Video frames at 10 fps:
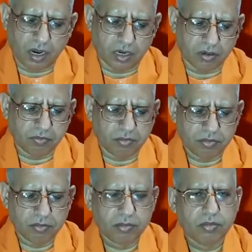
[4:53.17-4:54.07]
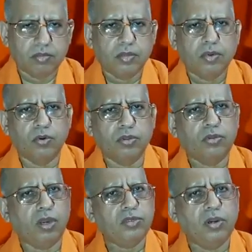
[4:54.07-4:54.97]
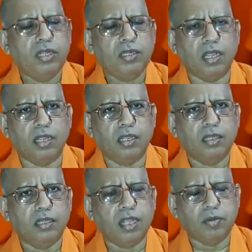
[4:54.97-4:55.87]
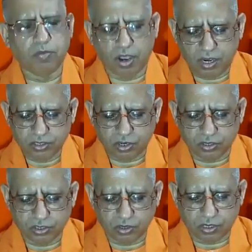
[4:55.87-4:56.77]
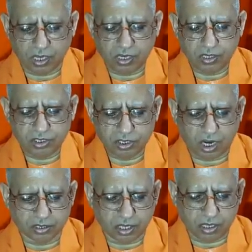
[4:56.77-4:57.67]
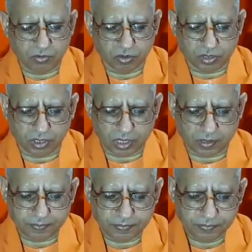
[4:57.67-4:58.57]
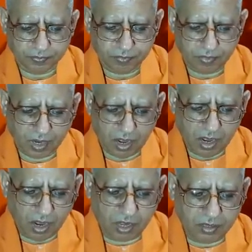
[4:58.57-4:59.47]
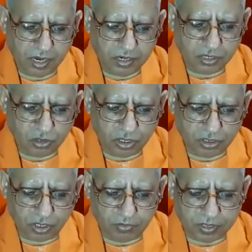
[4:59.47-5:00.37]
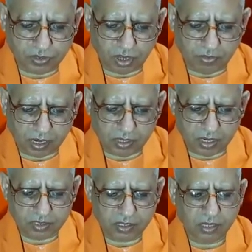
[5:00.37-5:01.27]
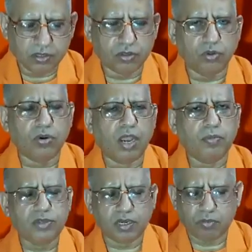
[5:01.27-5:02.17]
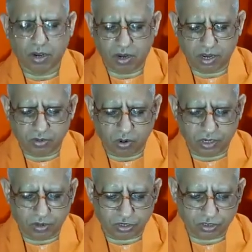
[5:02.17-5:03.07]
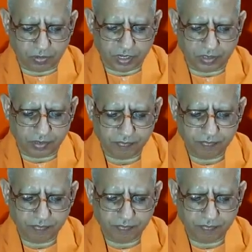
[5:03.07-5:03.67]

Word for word: আর উত্তর চরিত্রে দেবী মহা সরস্বতী সাত্ত্বিকী মূর্তিতে এই তিনটে চরিত্রের বিস্তর ব্যাখ্যা আছে দুর্গাপূজাকে বলা হয় কলির অশ্বমেধ